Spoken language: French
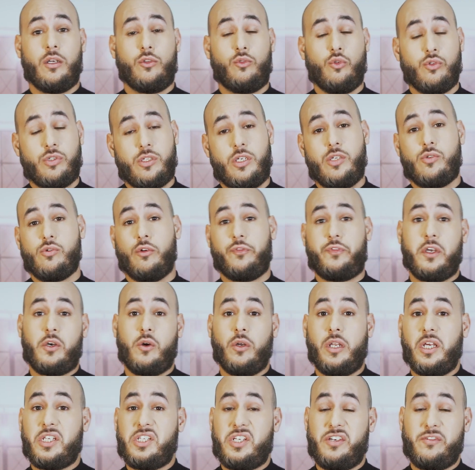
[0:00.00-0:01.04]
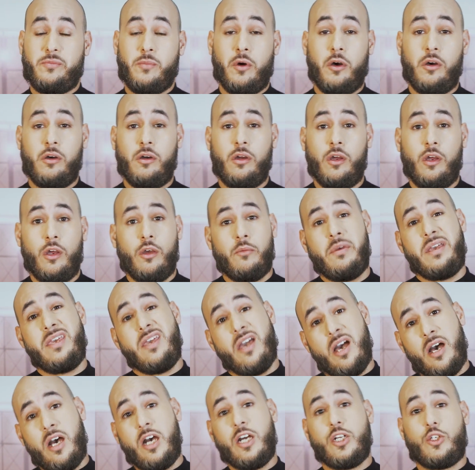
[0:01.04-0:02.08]
tout ce qu'ils ont fait collectivement, mais il
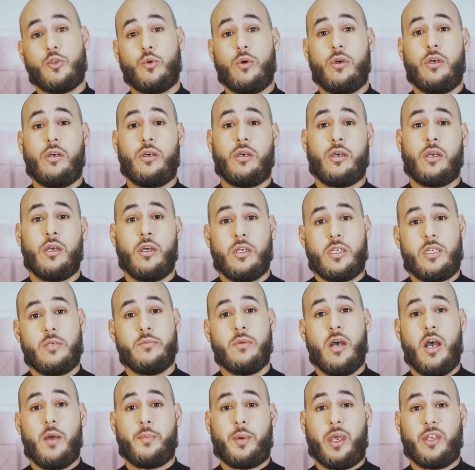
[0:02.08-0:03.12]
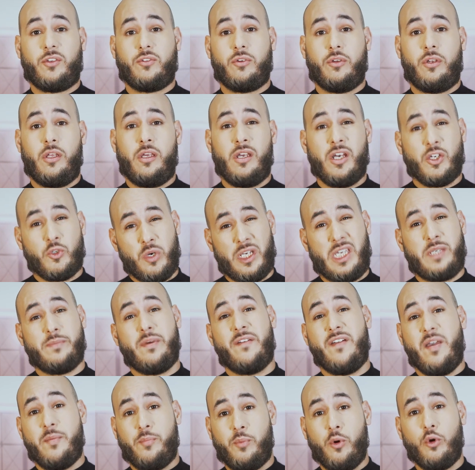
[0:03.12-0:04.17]
y a un joueur qui m'a impressionné, un joueur qui
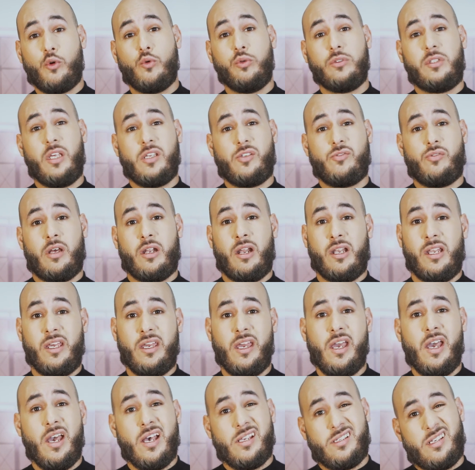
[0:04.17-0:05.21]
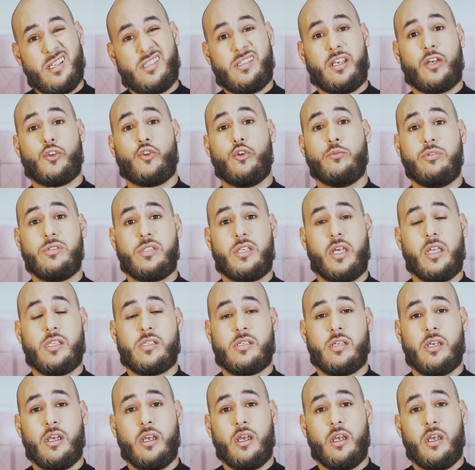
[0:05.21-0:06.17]
m'avait beaucoup déçu à l'aller, c'est Sergio Busquets.